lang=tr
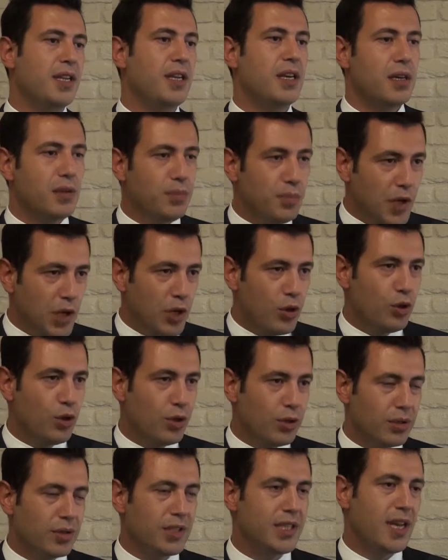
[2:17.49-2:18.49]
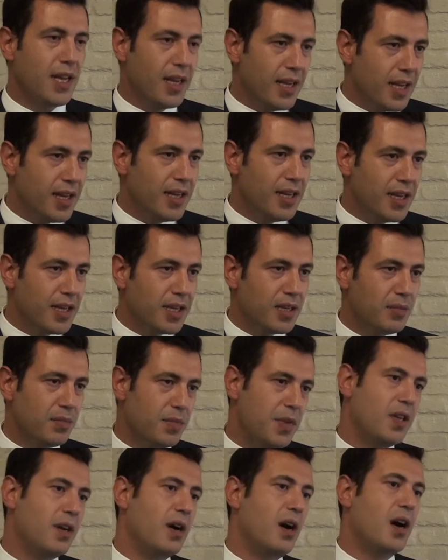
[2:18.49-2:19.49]
yarım milyon TL'lik
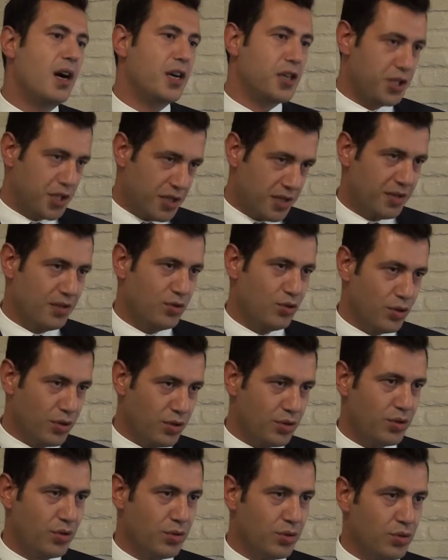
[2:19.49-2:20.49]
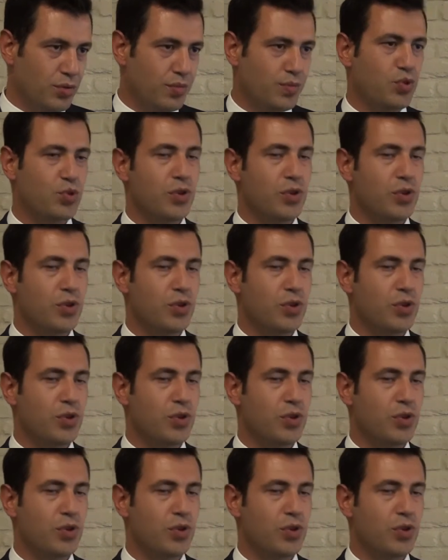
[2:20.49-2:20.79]
bir harç söz konusu.